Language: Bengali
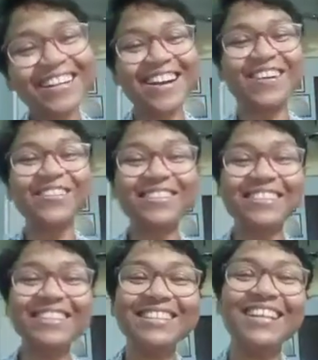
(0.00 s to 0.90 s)
ঠাকুর
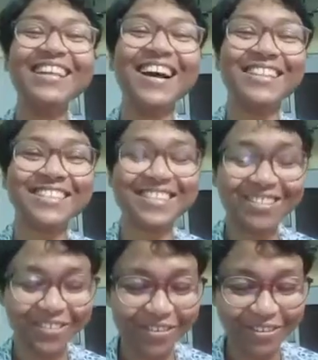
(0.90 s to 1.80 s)
নিজেই হাসছেন
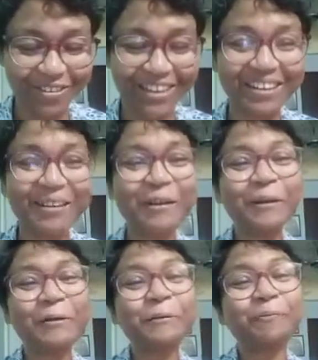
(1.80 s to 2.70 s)
জোরে জোরে
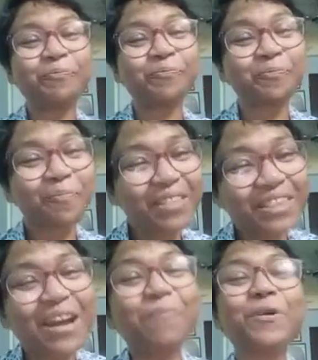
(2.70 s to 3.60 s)

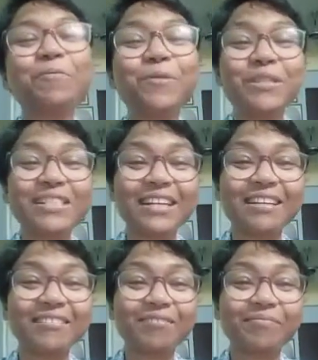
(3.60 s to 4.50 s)
তারপর বলছেন